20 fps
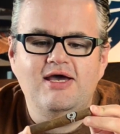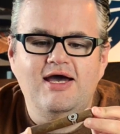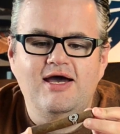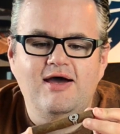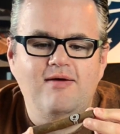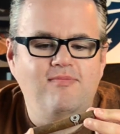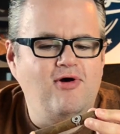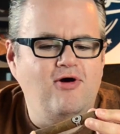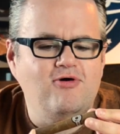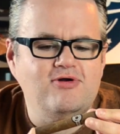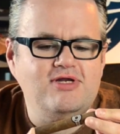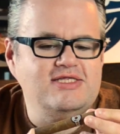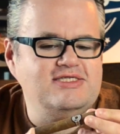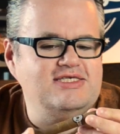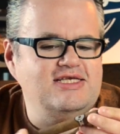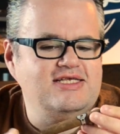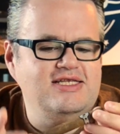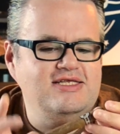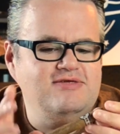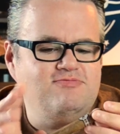Ähm, auch
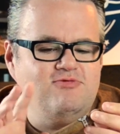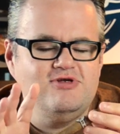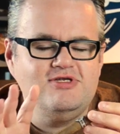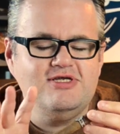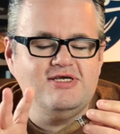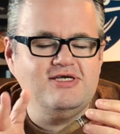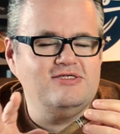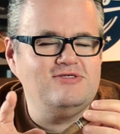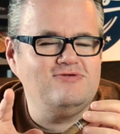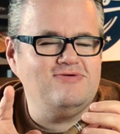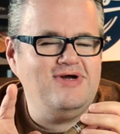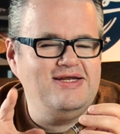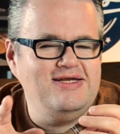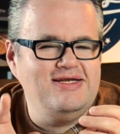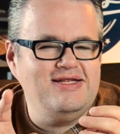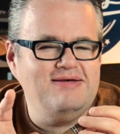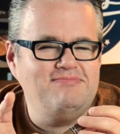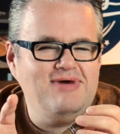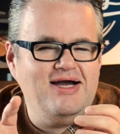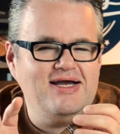tatsächlich Monte Cristo
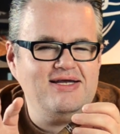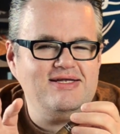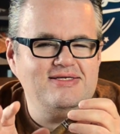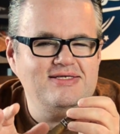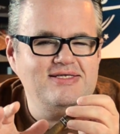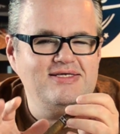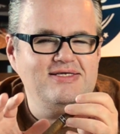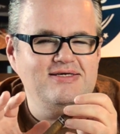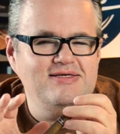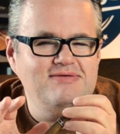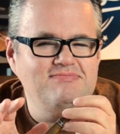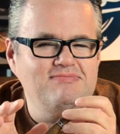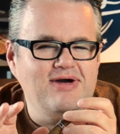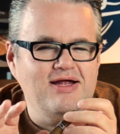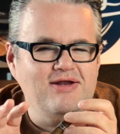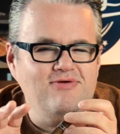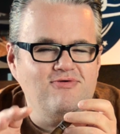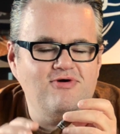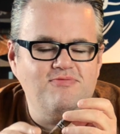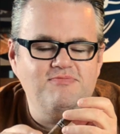eine der Marken, die
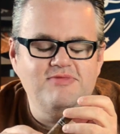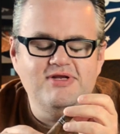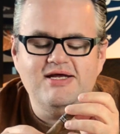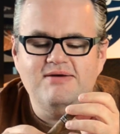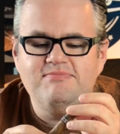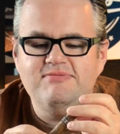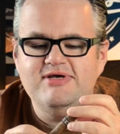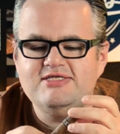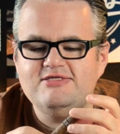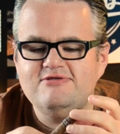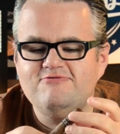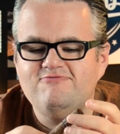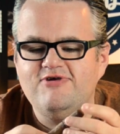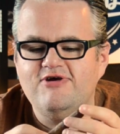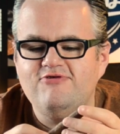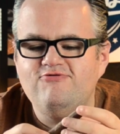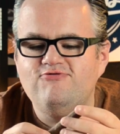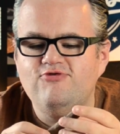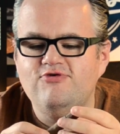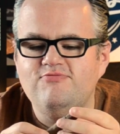immer noch mit am besten
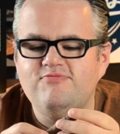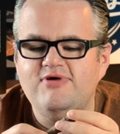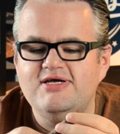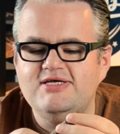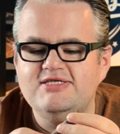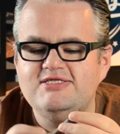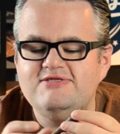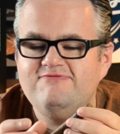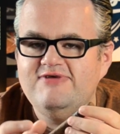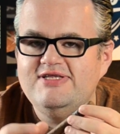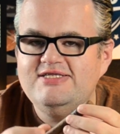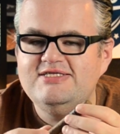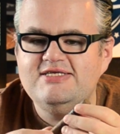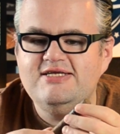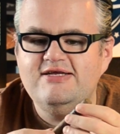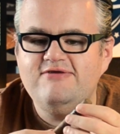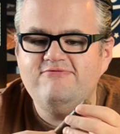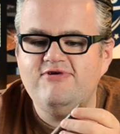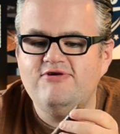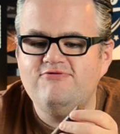verfügbar ist, wenn sie
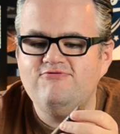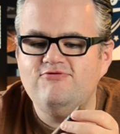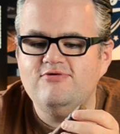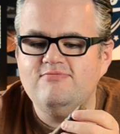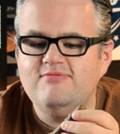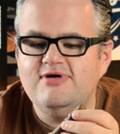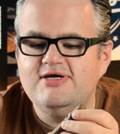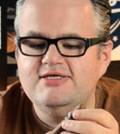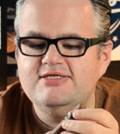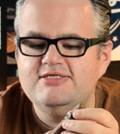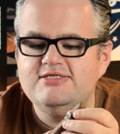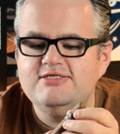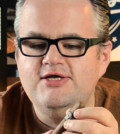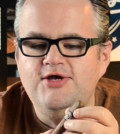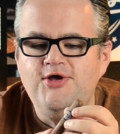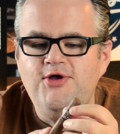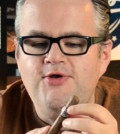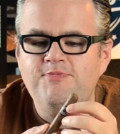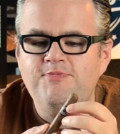denn verfügbar ist.